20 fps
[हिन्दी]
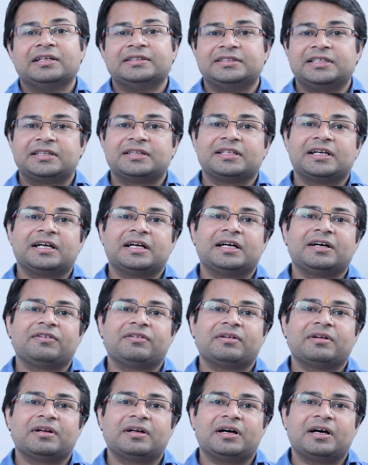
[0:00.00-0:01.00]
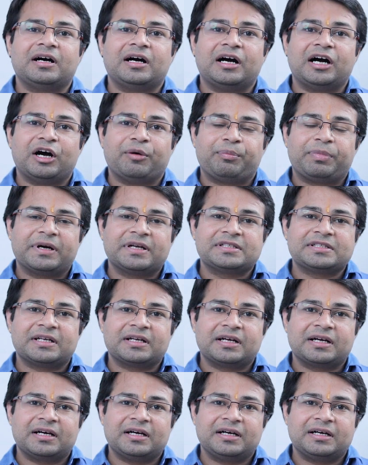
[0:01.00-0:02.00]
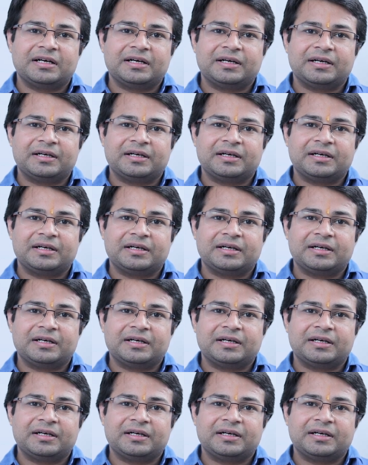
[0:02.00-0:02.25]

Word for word: जितना अपर्चर का